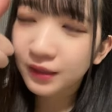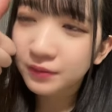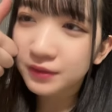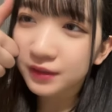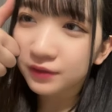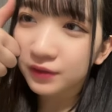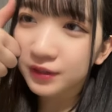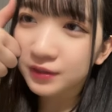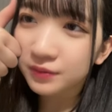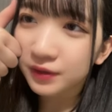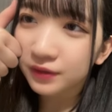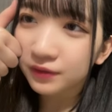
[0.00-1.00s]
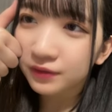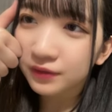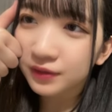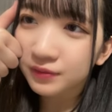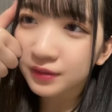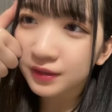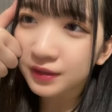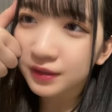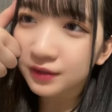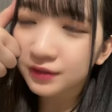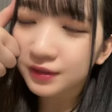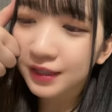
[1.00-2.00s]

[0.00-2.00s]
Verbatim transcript: きみちゃんと同じ部だときみちゃん最です